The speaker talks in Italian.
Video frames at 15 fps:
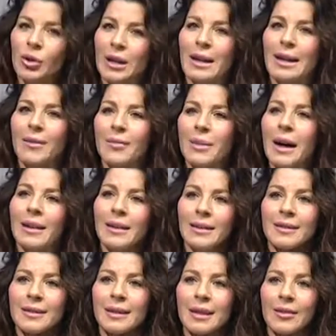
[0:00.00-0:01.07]
più che
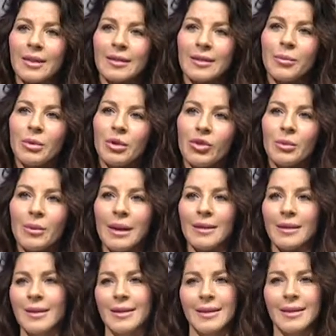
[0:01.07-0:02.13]
cambiare si deve
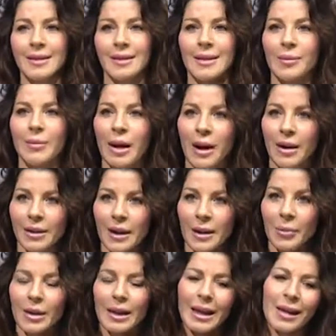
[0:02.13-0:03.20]
semplicemente
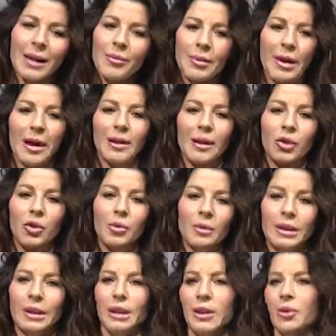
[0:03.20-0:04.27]
sistemare, perché cambiare,
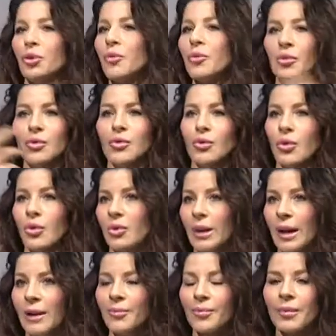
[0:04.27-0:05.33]
come dire, non
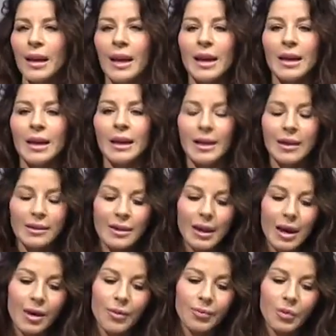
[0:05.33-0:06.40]
funziona. In
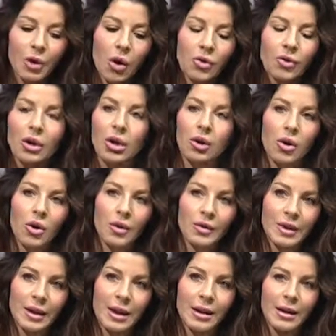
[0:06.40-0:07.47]
realtà ogni
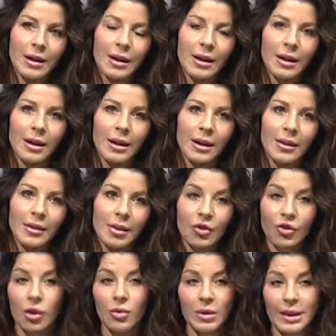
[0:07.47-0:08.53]
cosa, eh, se
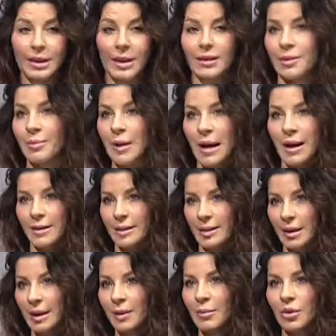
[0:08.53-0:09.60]
c'è un'idea di
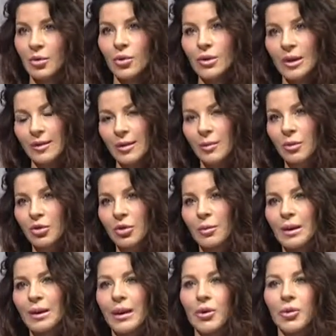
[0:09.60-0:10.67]
base, bisogna
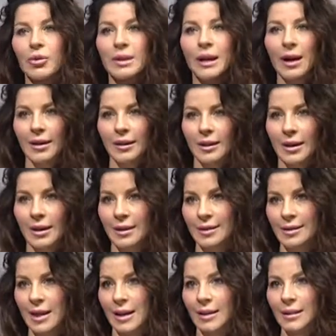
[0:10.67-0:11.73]
semplicemente aiutare
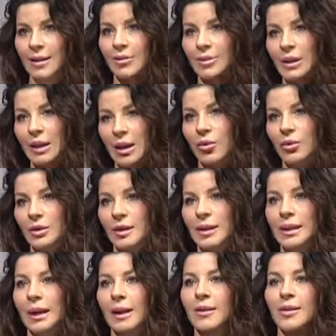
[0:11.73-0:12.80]
l'azienda affinché questa
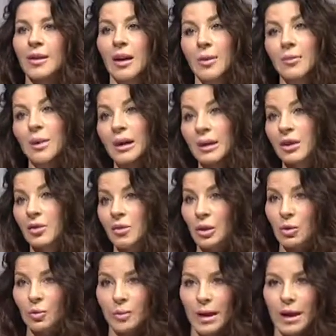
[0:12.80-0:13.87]
idea sia ben
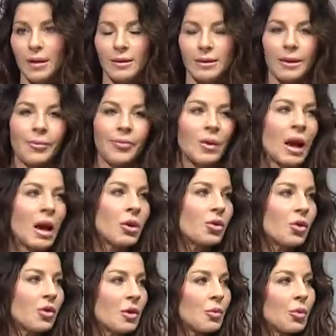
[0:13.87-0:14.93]
sviluppata.
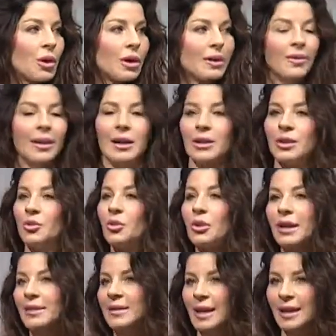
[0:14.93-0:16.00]
Non si può arrivare in
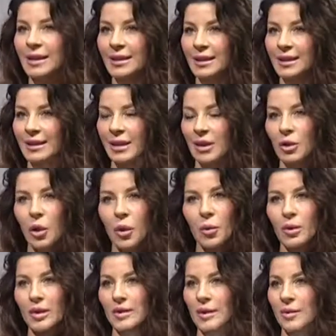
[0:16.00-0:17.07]
un'azienda e dire no,
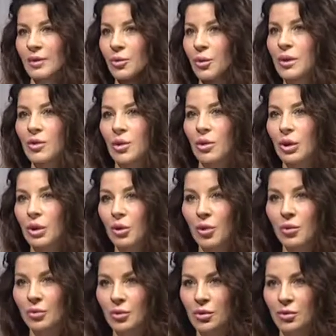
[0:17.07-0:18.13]
questa situazione
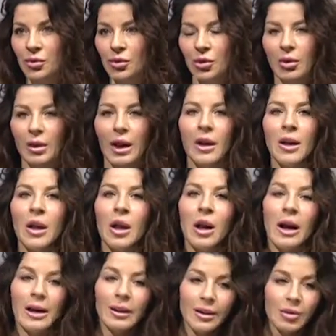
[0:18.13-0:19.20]
non funziona.
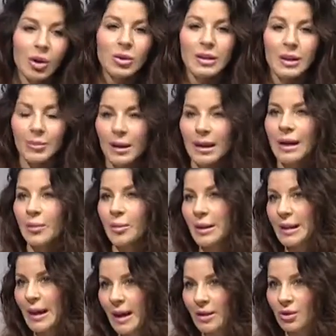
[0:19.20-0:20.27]
Alle volte mi è
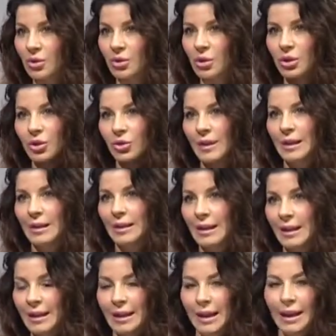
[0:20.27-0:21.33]
capitato di dover
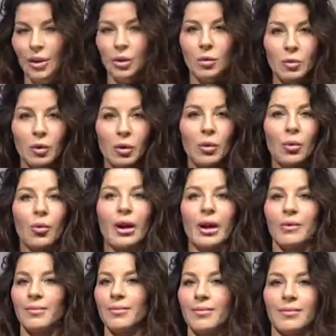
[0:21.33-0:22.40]
dire
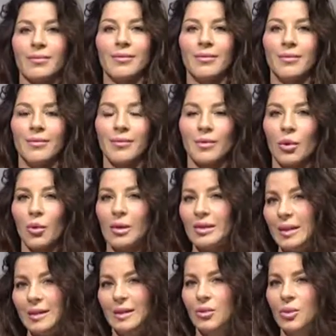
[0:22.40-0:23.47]
comunque mh, mm,
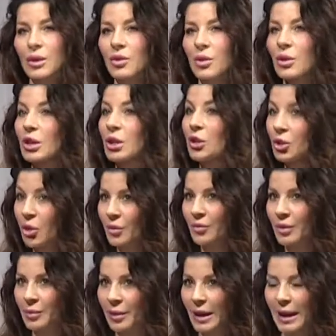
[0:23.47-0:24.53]
questa situazione
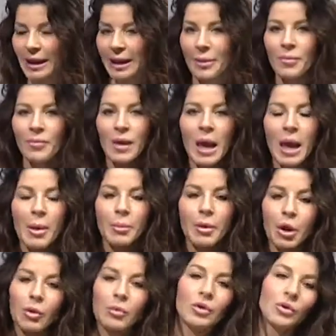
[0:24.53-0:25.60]
non va bene,
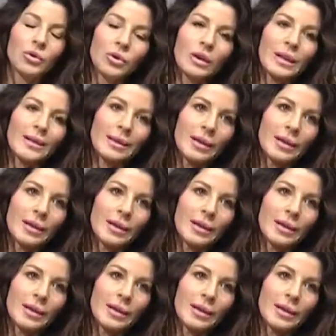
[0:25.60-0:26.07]
però mi sono